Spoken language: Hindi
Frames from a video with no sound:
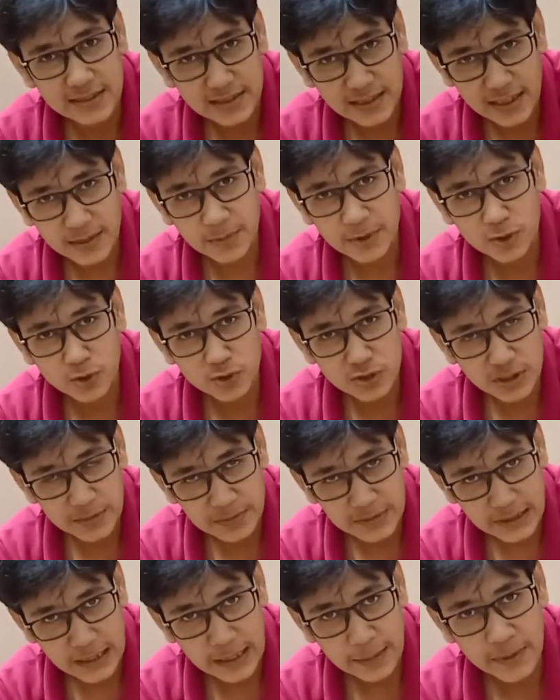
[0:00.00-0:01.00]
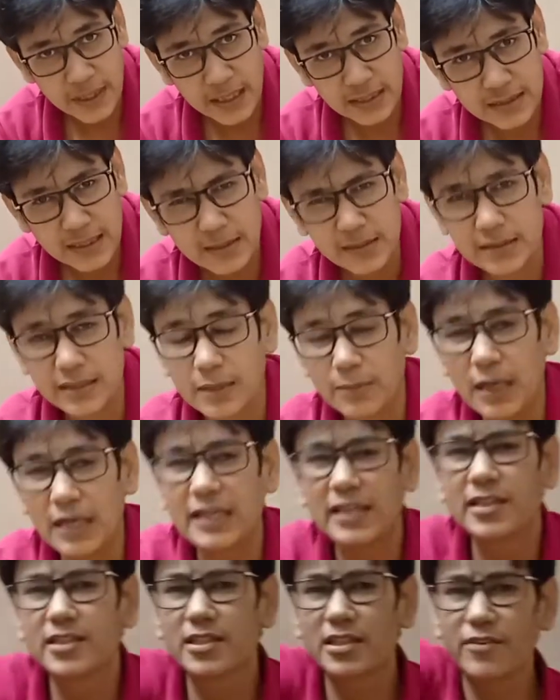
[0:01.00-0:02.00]
देसी अर्बन को सब्सक्राइब किया जाए
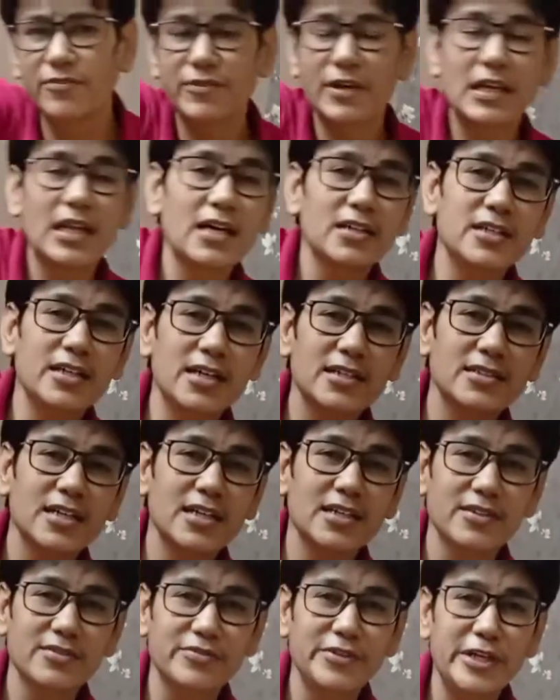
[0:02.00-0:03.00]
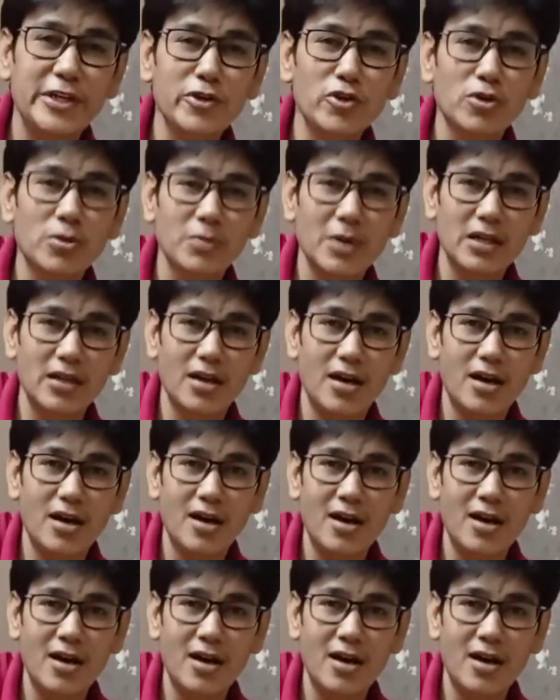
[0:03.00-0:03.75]
तबाही की तरह फैला दिया जाए वीडियो हमारा